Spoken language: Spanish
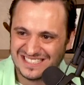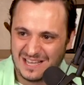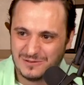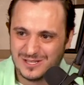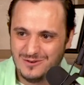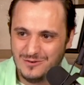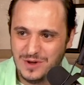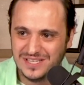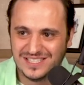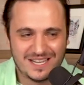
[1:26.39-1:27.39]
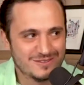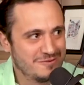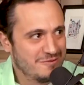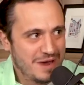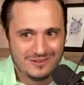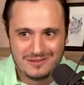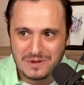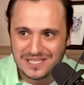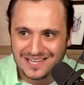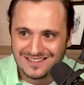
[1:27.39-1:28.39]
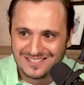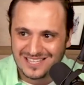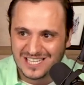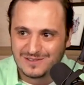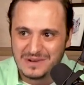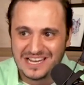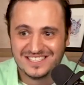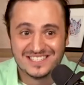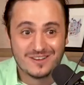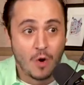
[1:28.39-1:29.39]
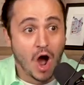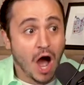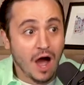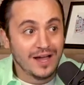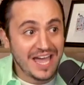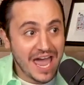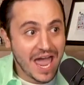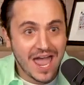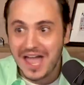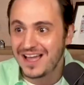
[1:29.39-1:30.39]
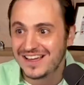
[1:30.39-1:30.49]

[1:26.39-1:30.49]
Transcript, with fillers: Estábamos en un Wings y decíamos como, güey, ¿no te pasa que ves otras familias y dices como, ¿qué?